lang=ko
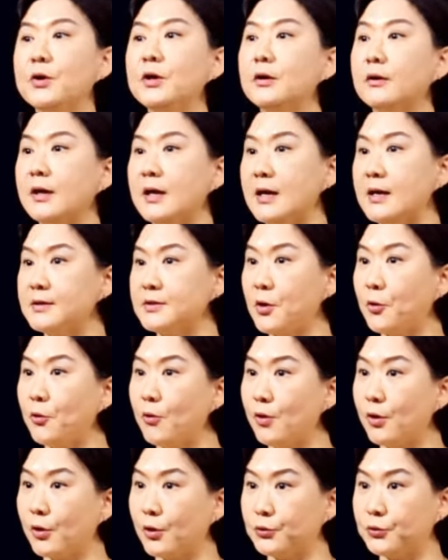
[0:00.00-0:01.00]
이렇게
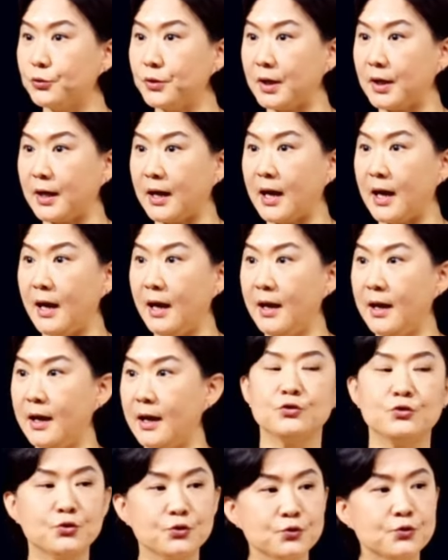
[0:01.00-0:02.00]
성공을 거두니까
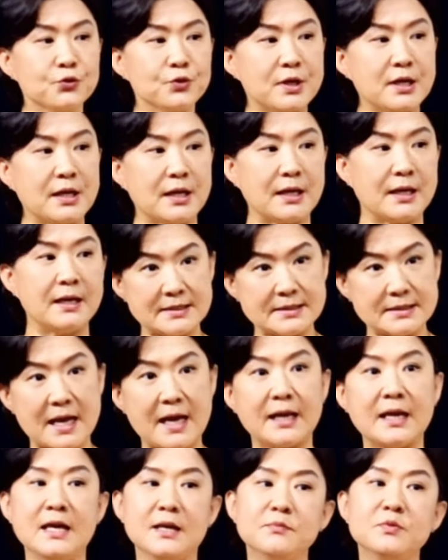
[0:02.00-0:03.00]
중국이
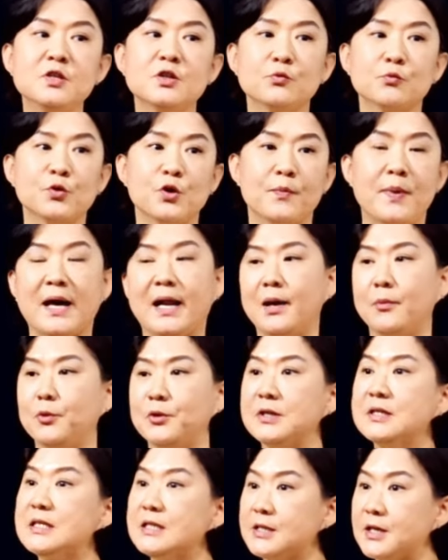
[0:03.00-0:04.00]
상해 임시정부를
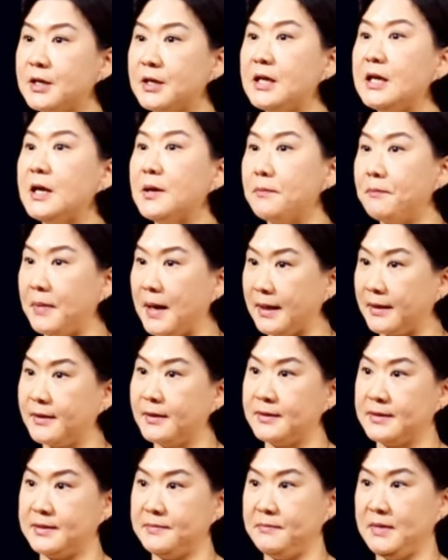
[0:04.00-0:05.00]
바라보는 시선이
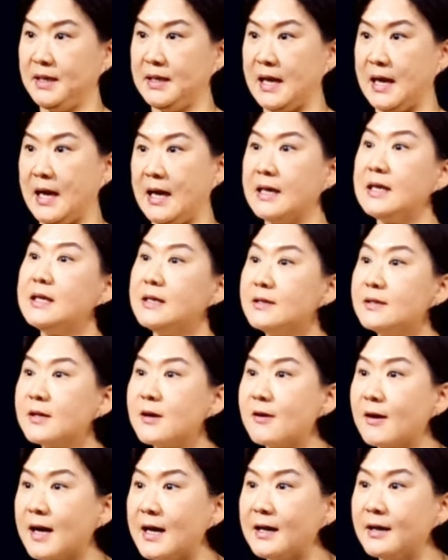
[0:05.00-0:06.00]
바뀌었습니다. 이
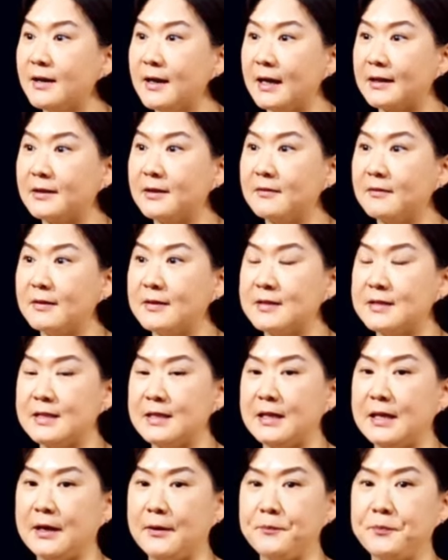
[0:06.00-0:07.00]
의거가 일어났던
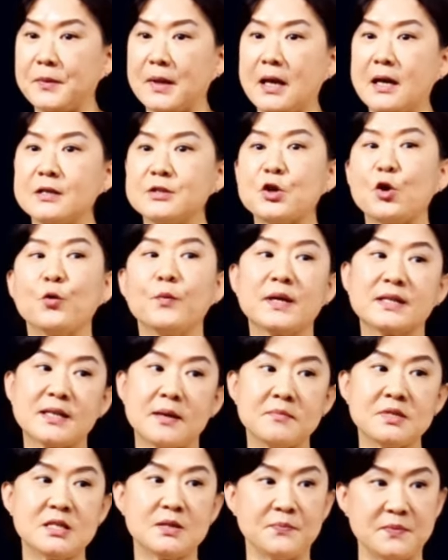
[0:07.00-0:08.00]
것이
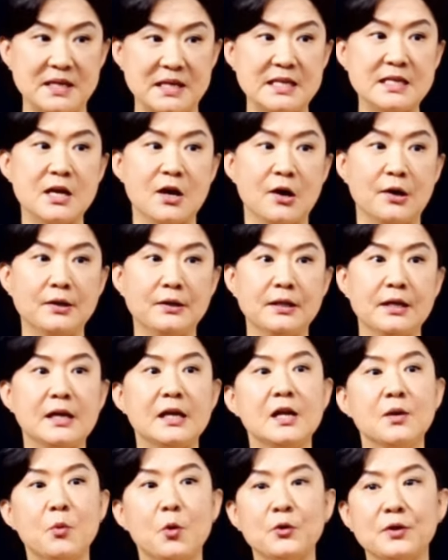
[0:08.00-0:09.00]
천구백삼십이 년
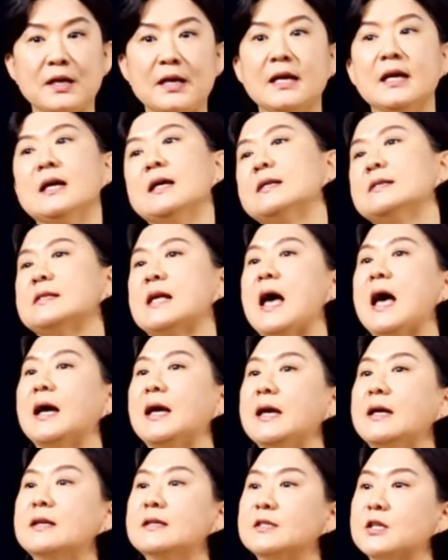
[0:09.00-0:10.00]
일본이
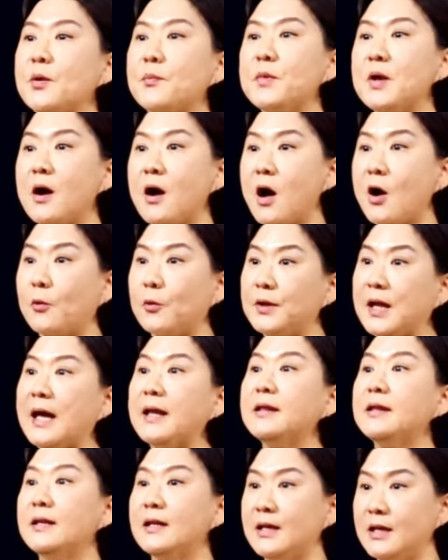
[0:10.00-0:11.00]
상해를 점령하고 난
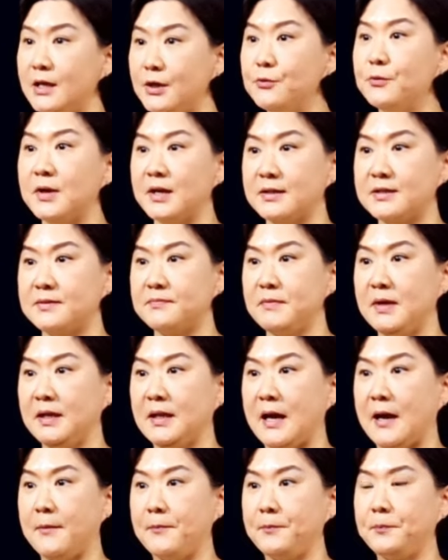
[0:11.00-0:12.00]

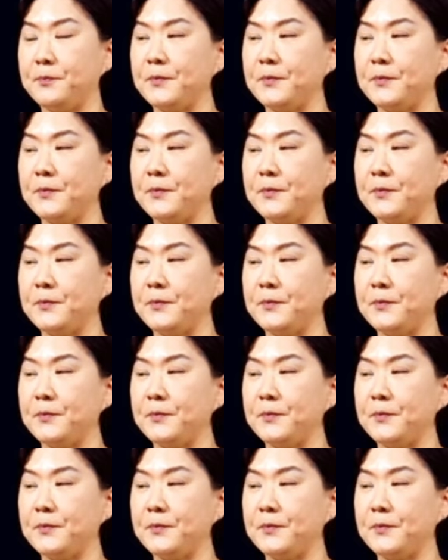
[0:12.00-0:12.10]
이후였습니다.